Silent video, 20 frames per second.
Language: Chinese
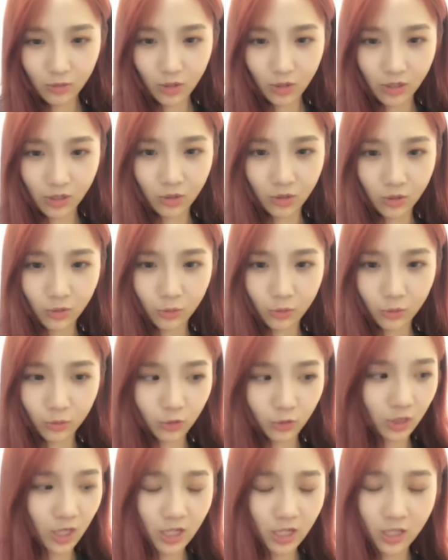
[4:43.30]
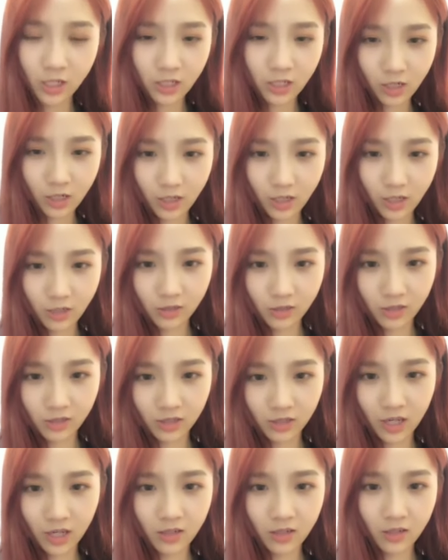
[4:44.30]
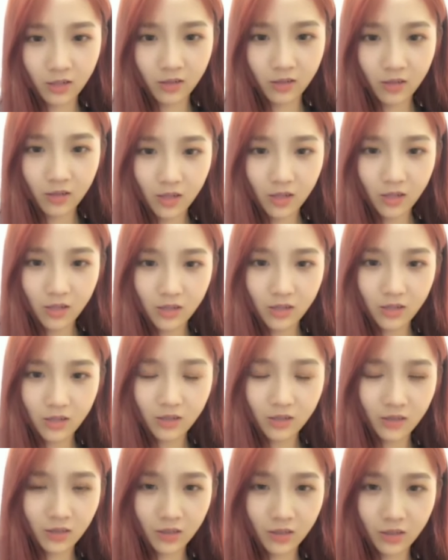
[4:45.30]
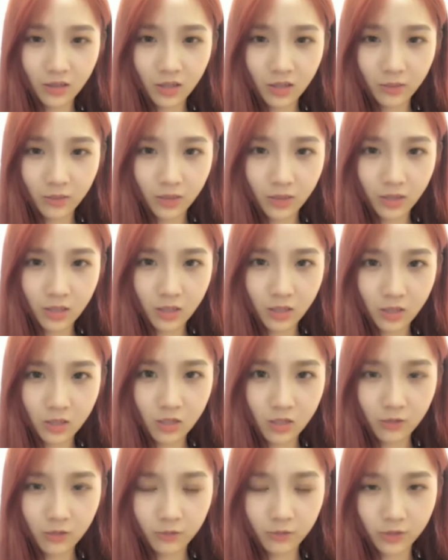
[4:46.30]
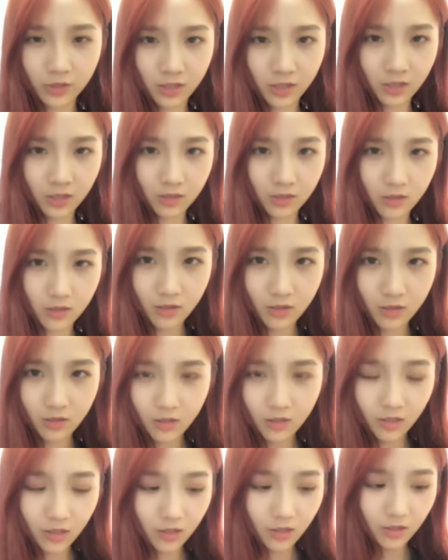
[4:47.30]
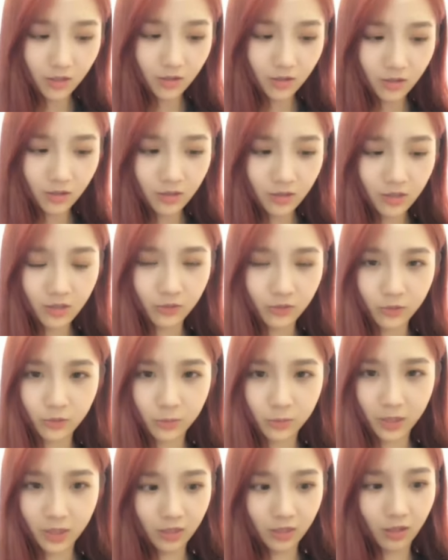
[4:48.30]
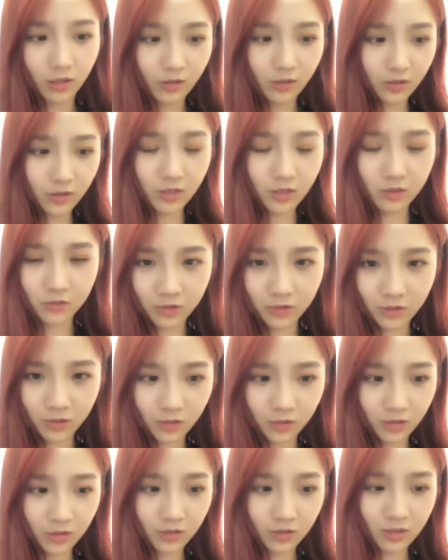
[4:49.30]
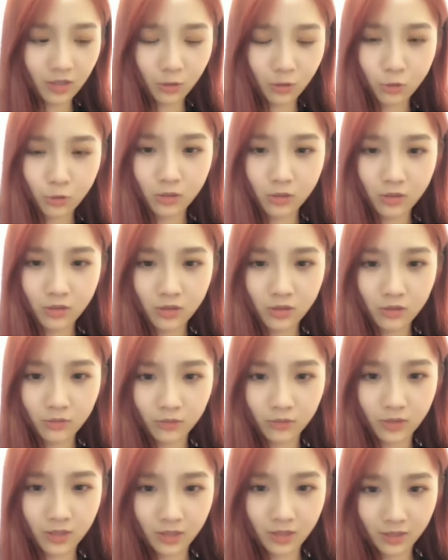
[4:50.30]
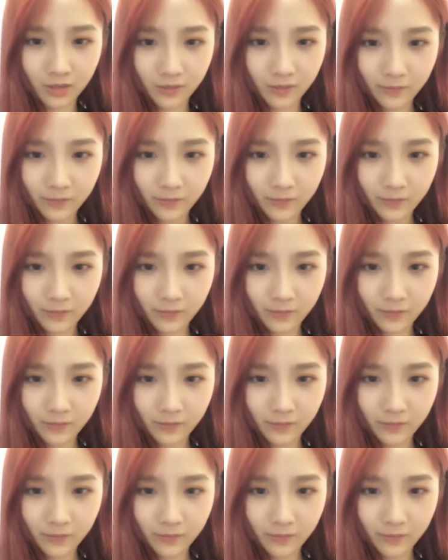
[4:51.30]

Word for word: 啊，以后我就天天上央视，天天 CCTV 七致富经，致富频道，致富乡村致富经。